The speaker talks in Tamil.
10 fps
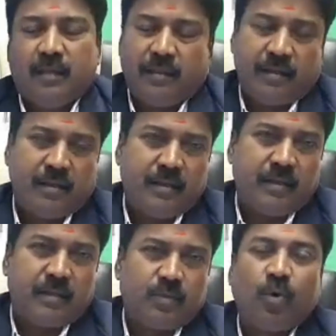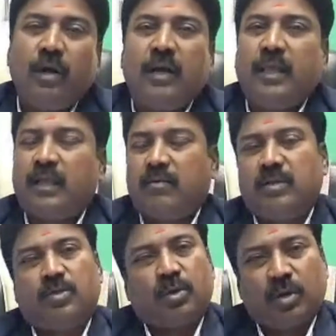இந்த தொழிலை நீங்கள்
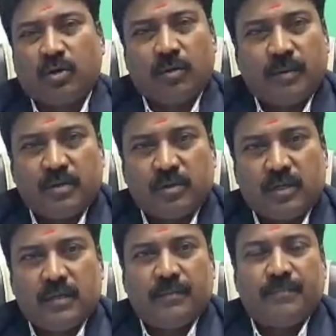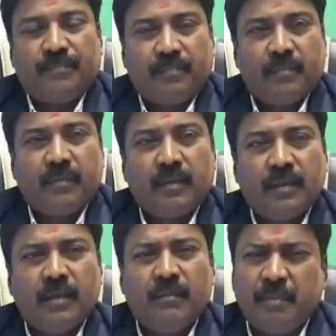வந்து தொடங்கணும் அப்படின்னு சொன்னால்
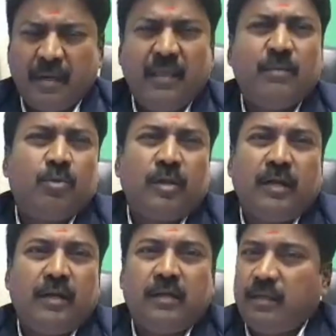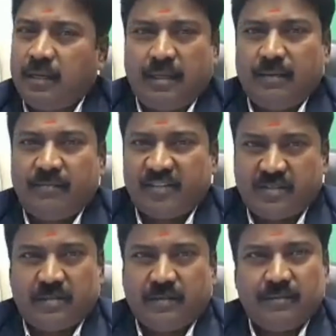பெரிய முதலீடு இல்லை
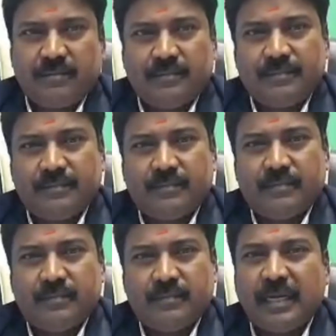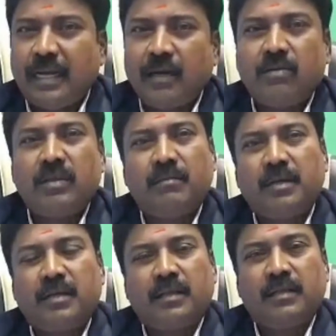ஃபஸ்ட்டு ரெண்டாவது
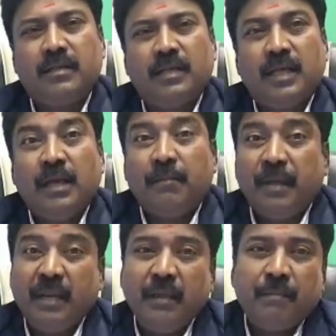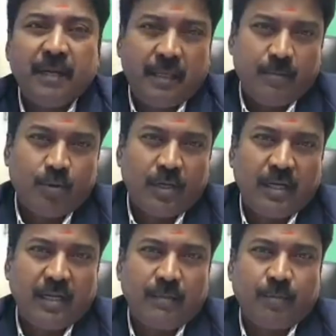அப்படிங்கிறது பெரிய பெரிய
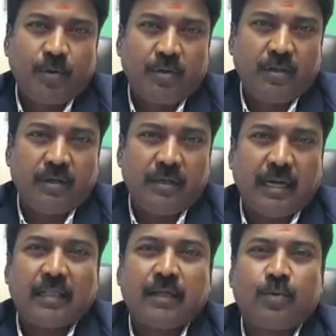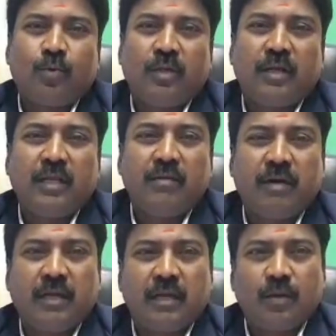முதலீடுகள் போட்டு நடத்தக்கூடிய
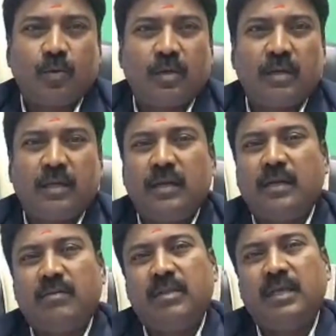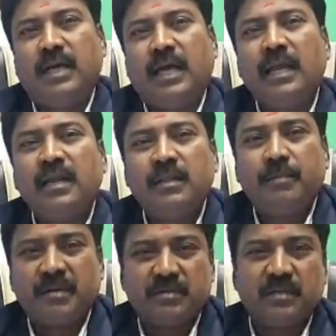நிறுவனங்கள் கூட இன்று வந்து ஐந்து
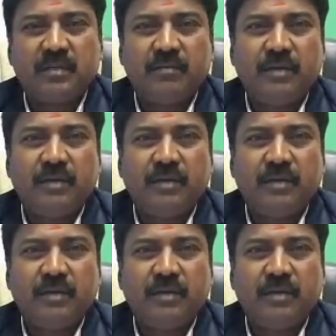பர்சன்ட்